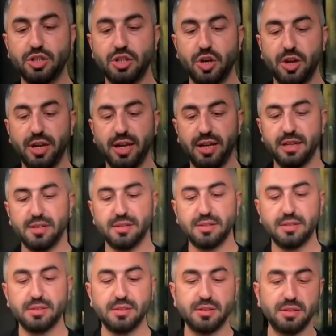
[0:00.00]
Şöyle.
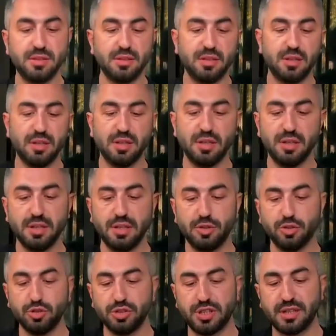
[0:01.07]

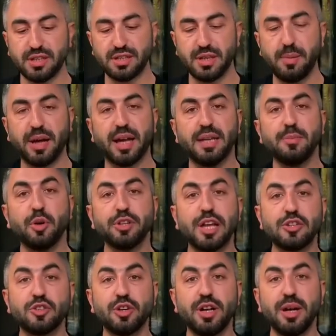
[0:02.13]
Şunu da tadına bakalım.
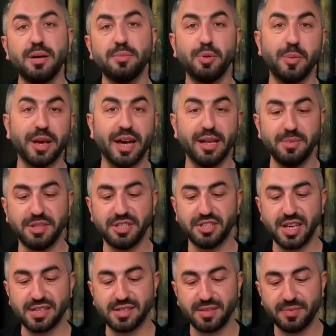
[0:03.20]
Ondan sonra bu mekanı
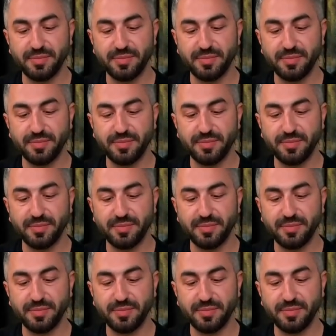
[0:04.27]
bitireceğiz.